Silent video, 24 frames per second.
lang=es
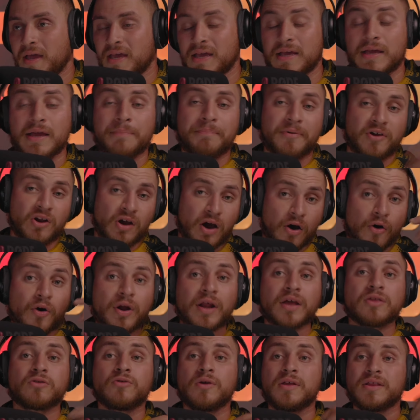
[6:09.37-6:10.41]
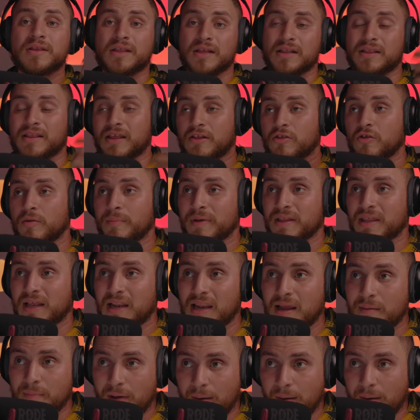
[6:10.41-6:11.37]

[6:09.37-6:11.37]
y, pero ahora estoy intentando meterle